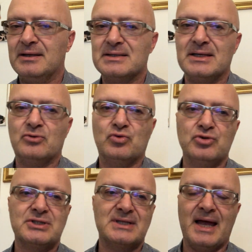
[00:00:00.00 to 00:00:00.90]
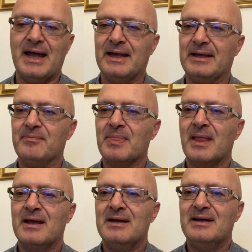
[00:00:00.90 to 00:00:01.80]
Se tu sei
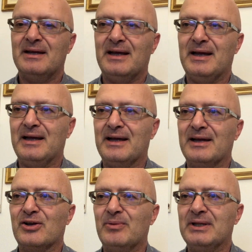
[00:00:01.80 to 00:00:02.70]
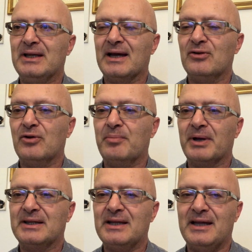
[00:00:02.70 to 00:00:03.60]
eh, come dire, non
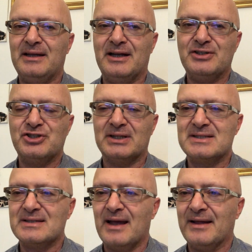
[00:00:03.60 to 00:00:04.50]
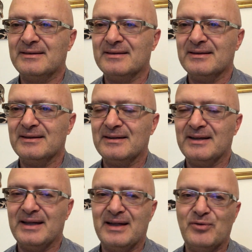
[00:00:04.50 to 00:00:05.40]
appartieni al jet set eh,
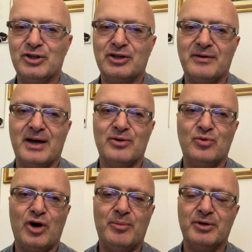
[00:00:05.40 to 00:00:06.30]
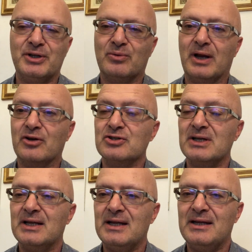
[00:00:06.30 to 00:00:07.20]
e eh, vuoi trovare un uomo di quella
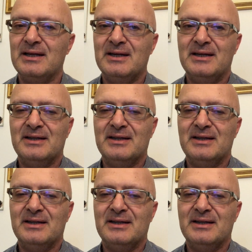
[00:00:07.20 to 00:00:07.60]
cosa lì,